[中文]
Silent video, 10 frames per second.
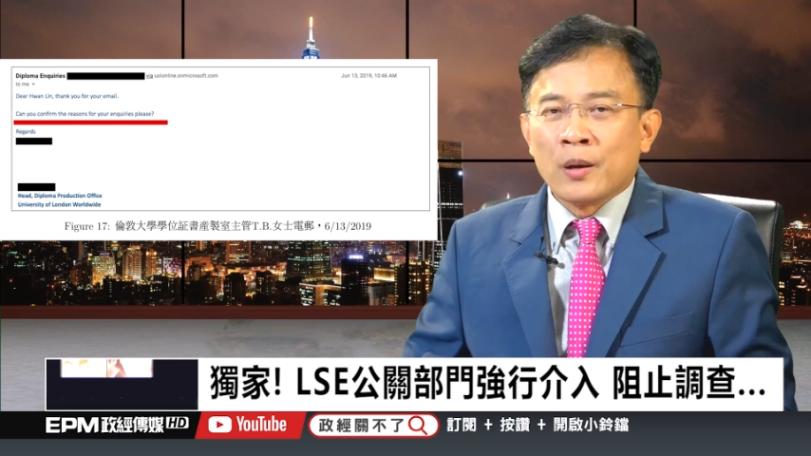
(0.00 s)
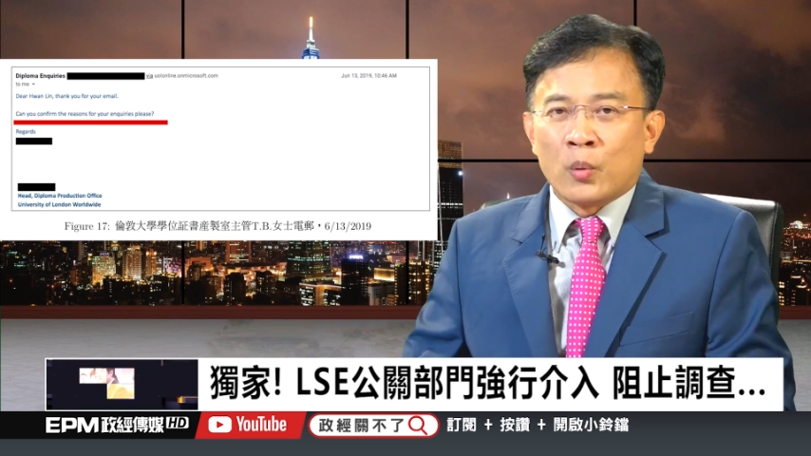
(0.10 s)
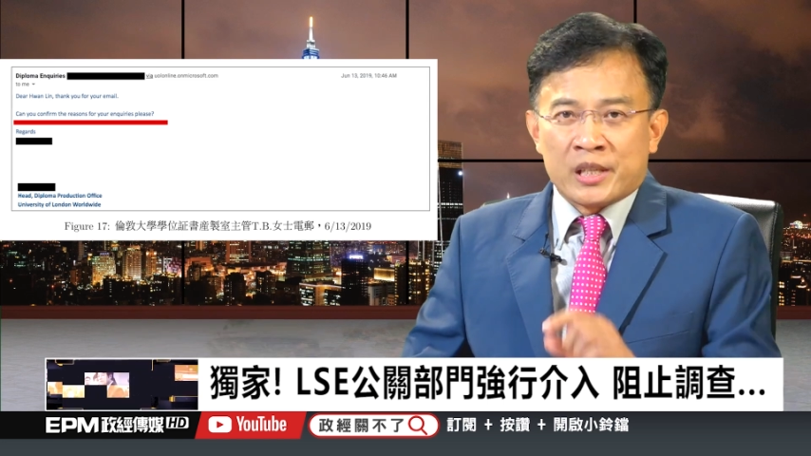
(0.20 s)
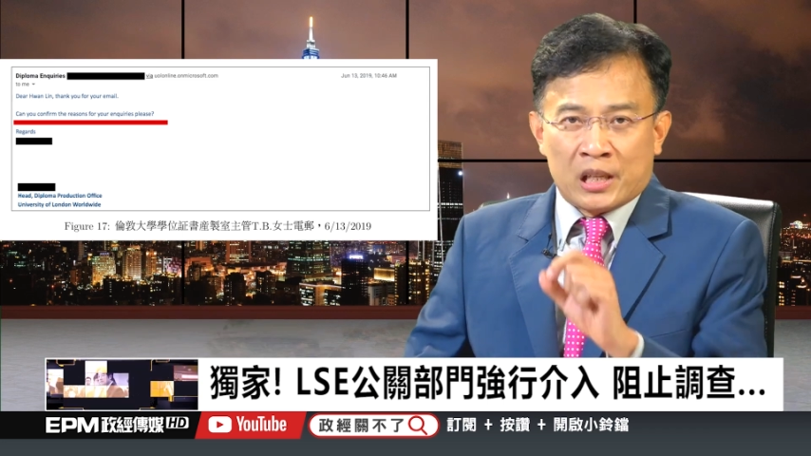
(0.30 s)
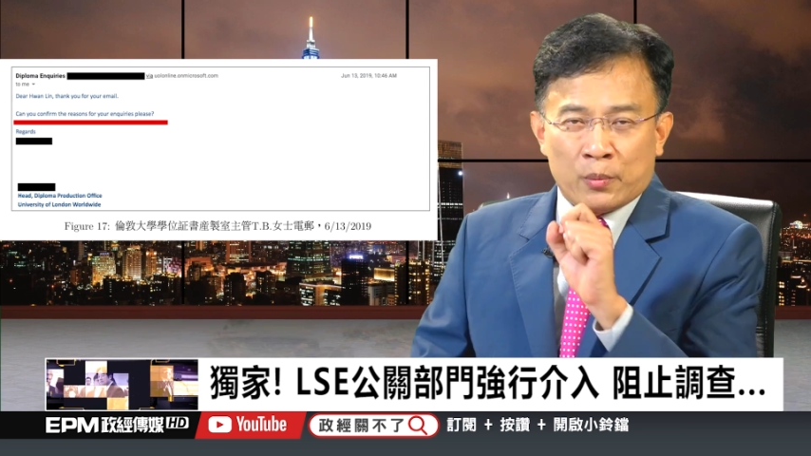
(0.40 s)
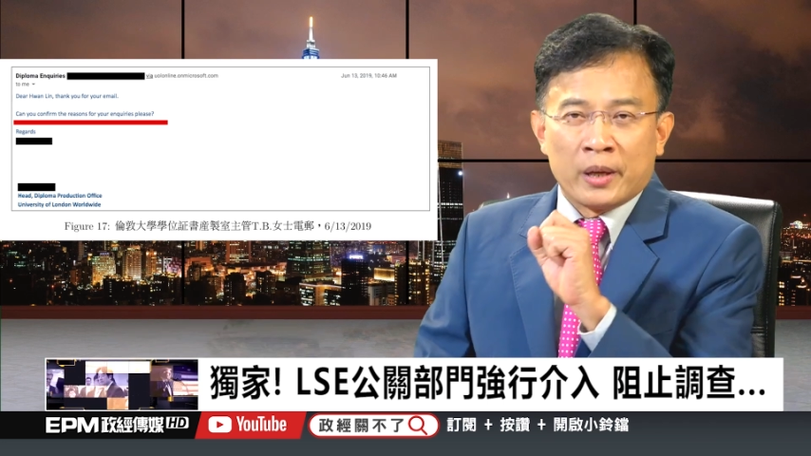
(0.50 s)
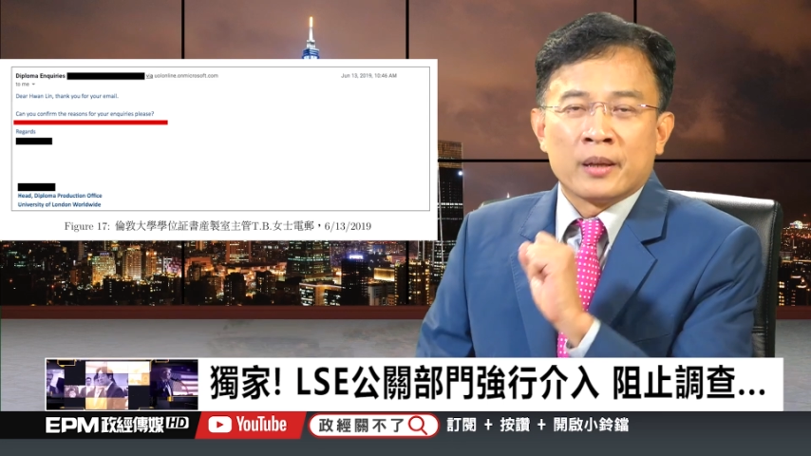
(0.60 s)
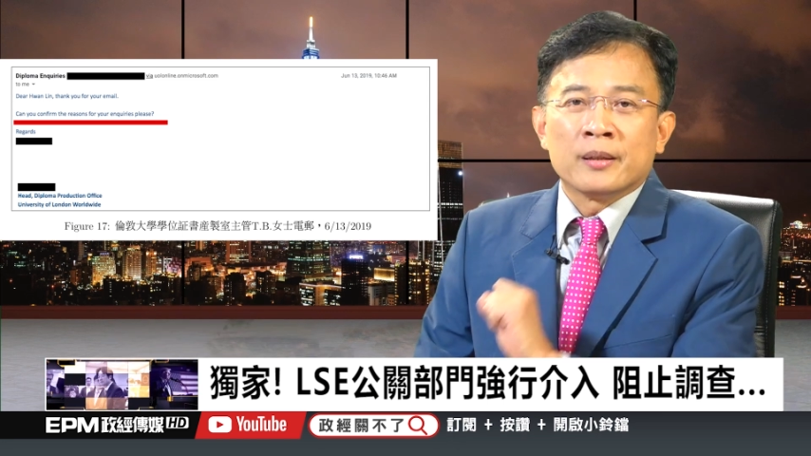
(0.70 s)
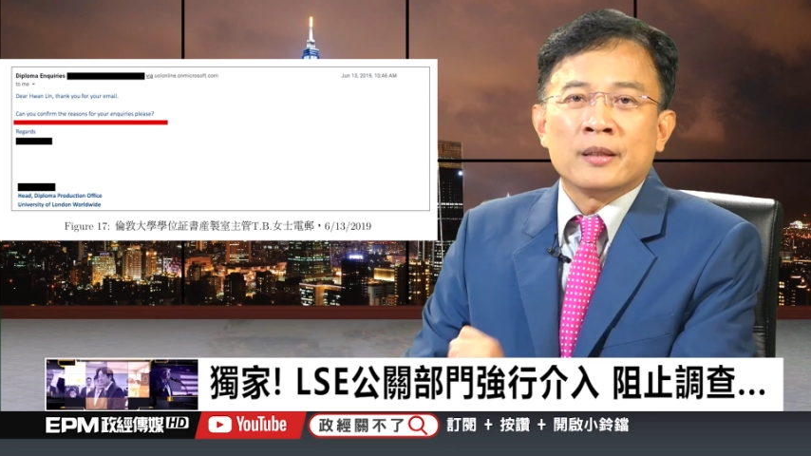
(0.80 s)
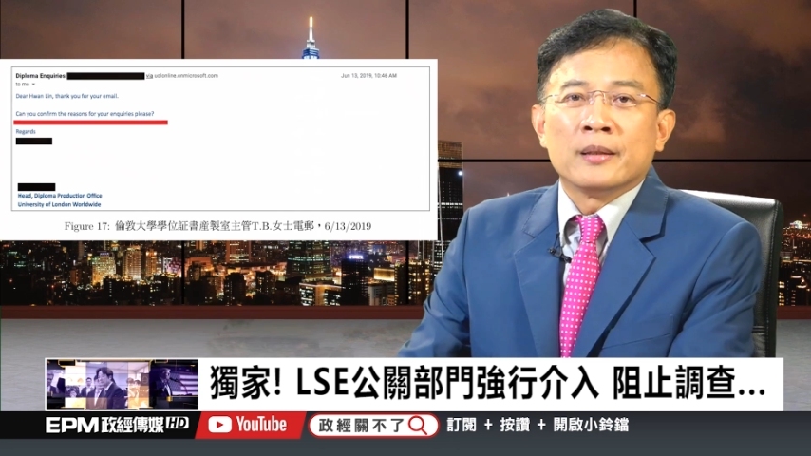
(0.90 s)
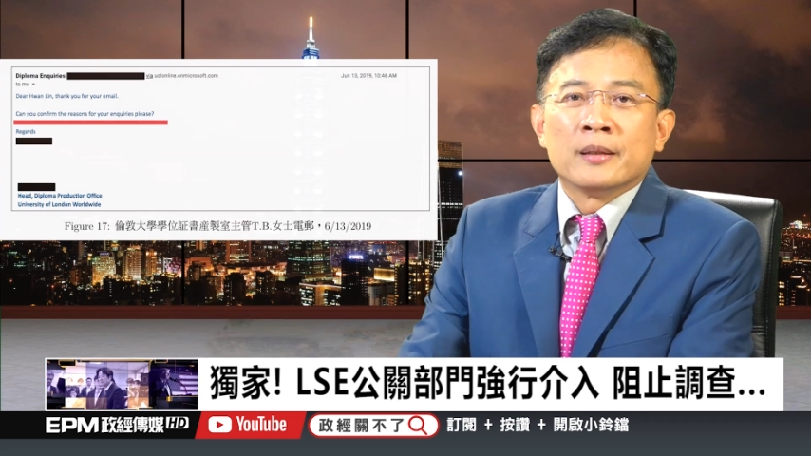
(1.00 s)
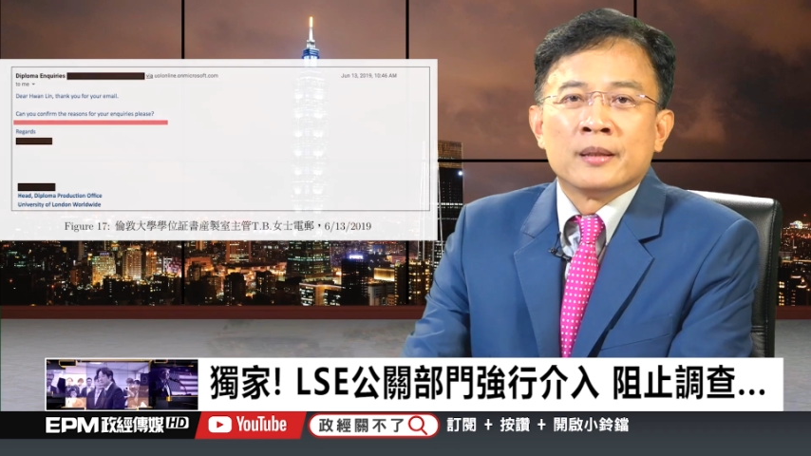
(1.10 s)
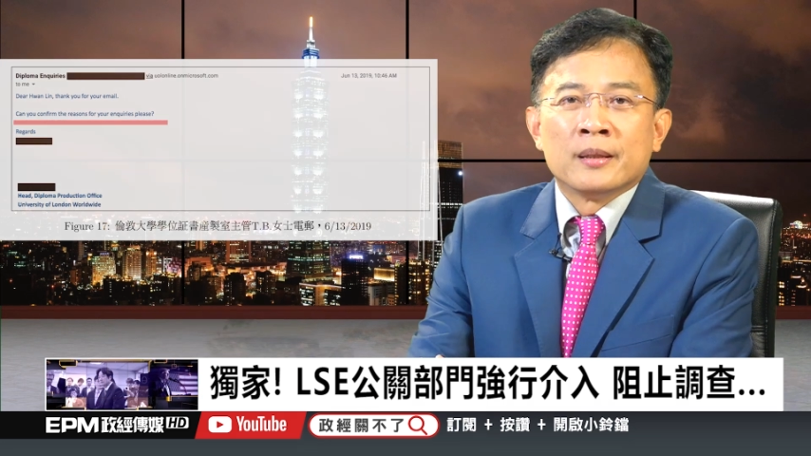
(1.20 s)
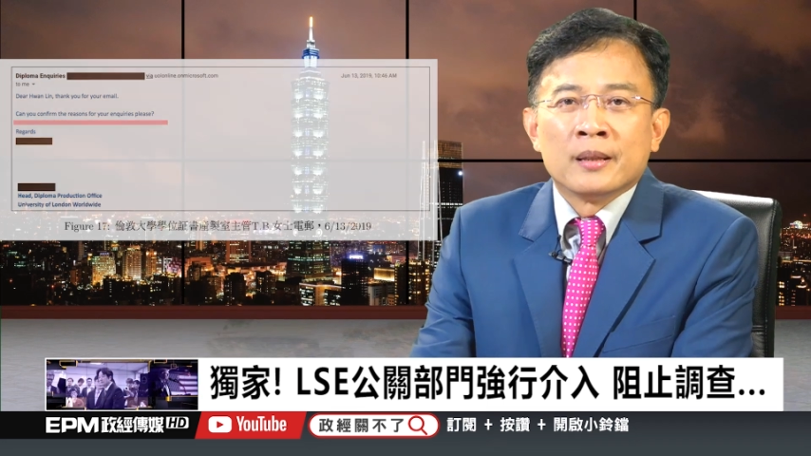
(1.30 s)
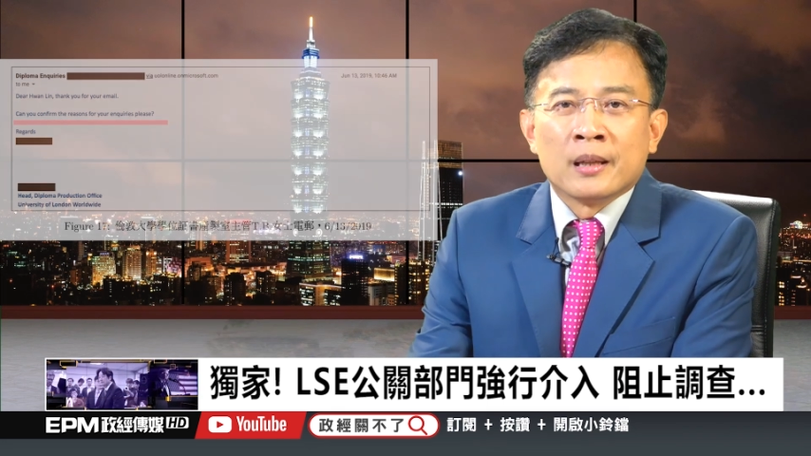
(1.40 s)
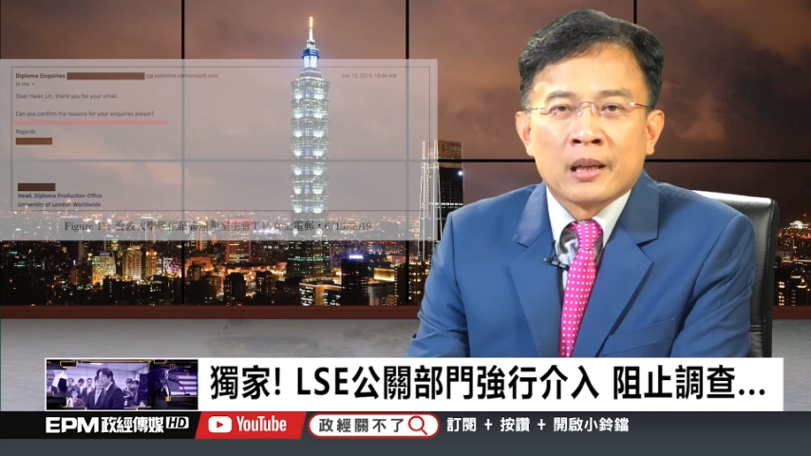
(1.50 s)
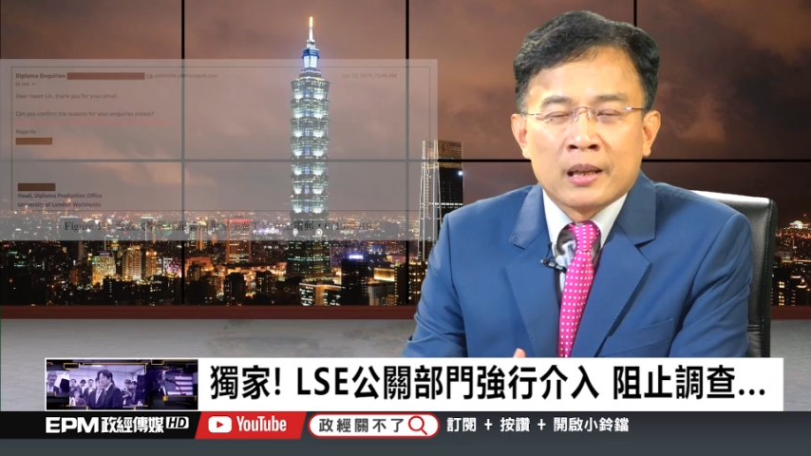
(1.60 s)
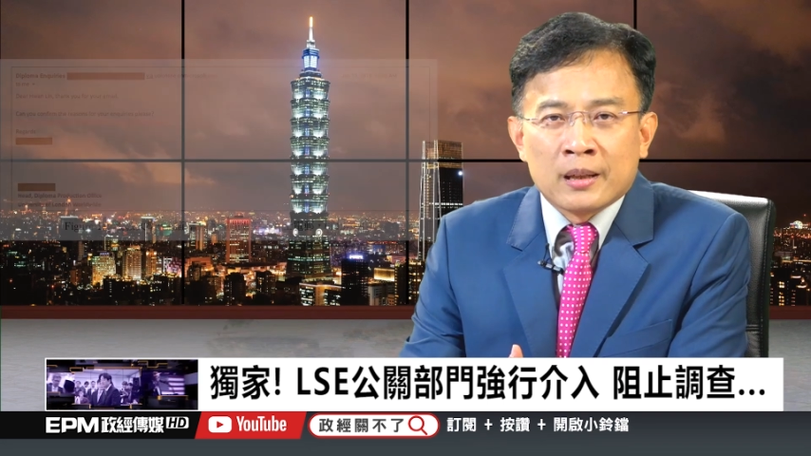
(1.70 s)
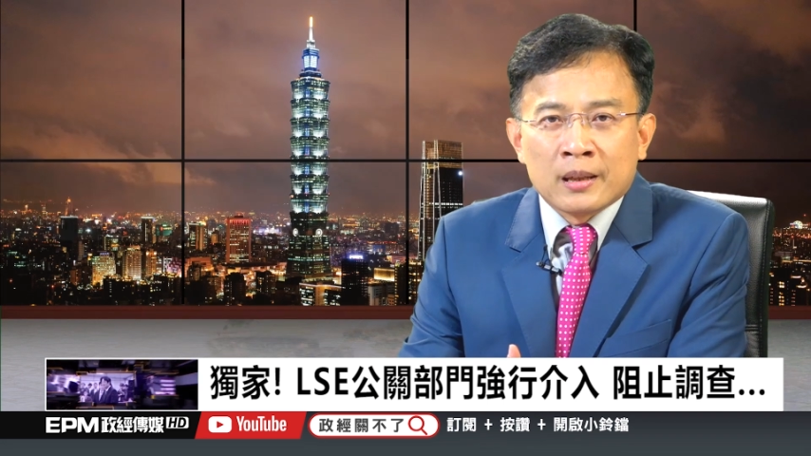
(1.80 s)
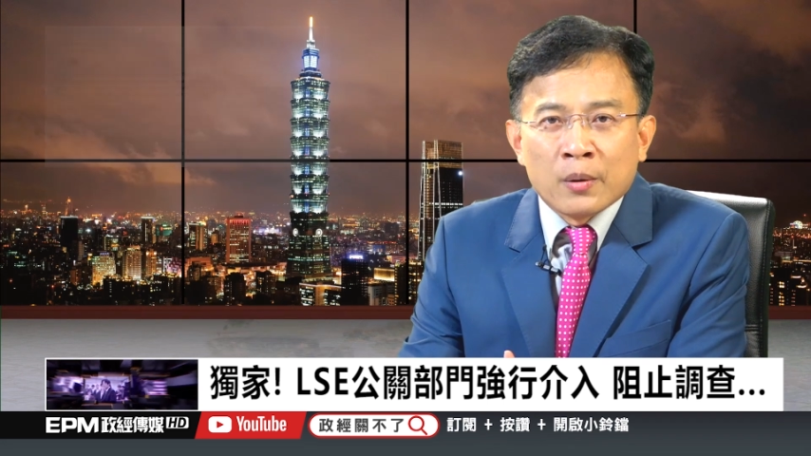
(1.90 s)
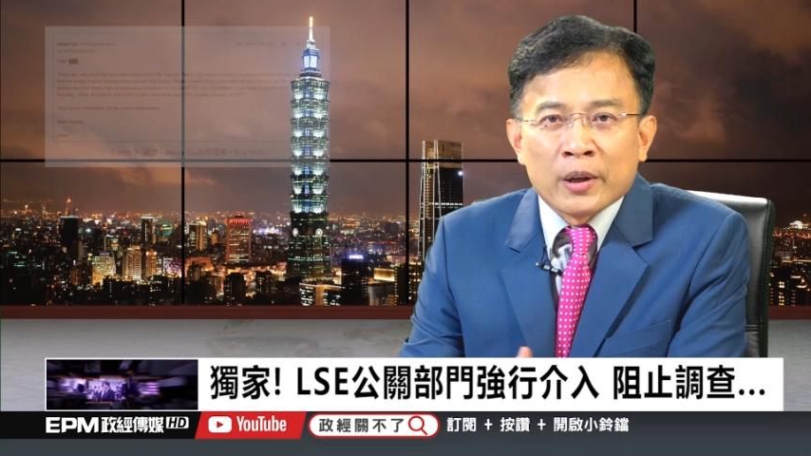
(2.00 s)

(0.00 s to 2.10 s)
我请问各